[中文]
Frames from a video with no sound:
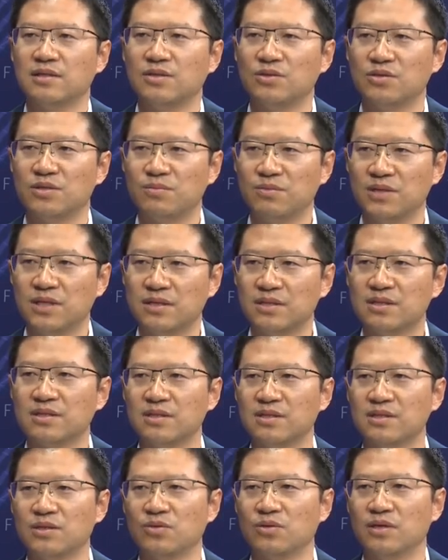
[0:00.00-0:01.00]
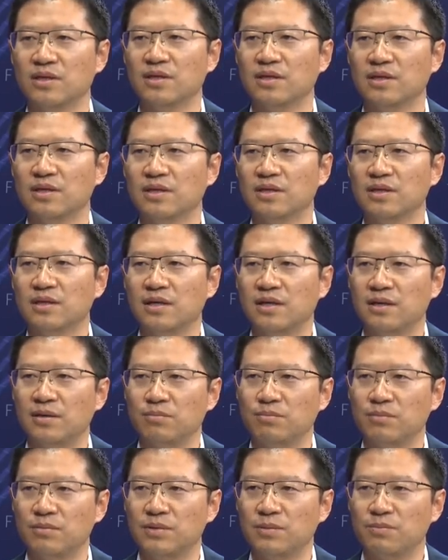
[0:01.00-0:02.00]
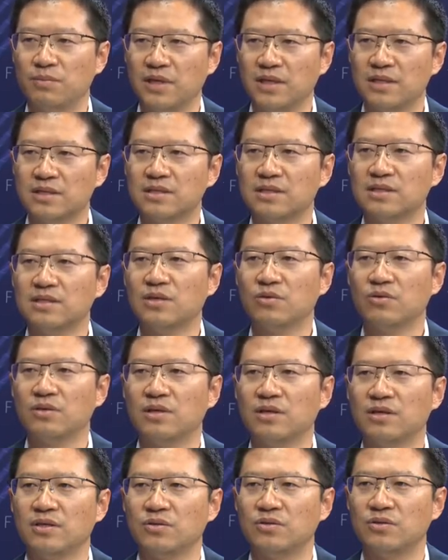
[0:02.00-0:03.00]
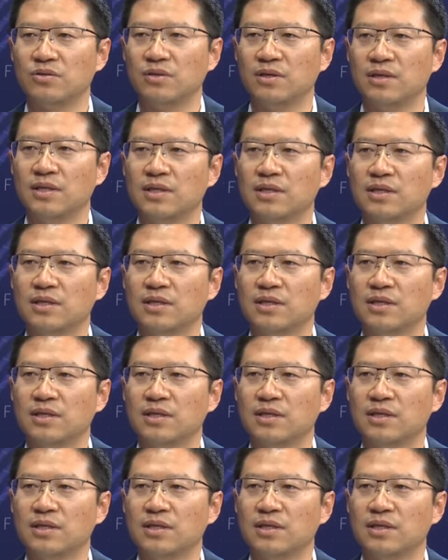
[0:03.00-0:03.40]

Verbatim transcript: 有这么一次机会，啊，每一次机会呢有。